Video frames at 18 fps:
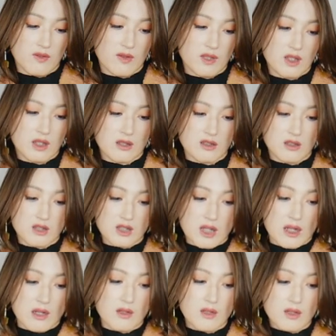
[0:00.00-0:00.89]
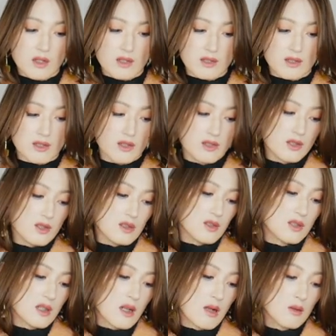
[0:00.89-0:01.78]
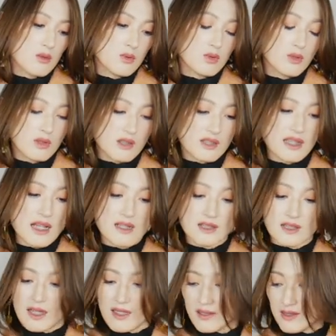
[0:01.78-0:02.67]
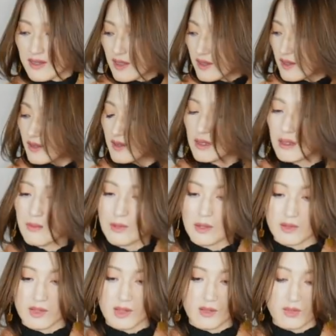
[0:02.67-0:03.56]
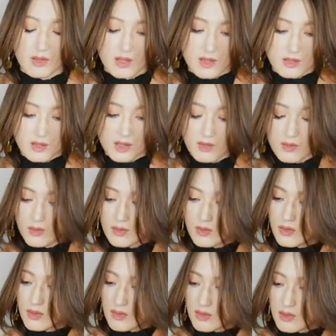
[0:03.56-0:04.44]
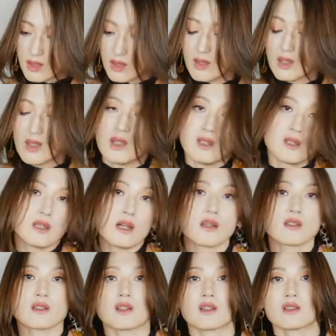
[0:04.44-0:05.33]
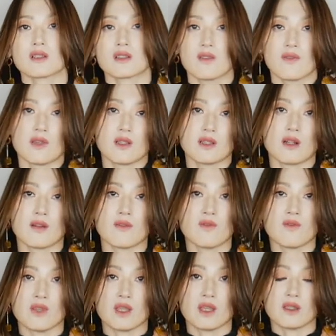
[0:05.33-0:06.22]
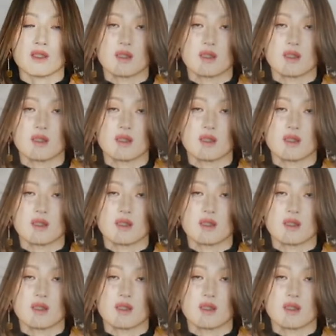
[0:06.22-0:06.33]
非常的长，而且是上阔下窄，显得肩膀这一块挺臃肿的，腰上也是非常肥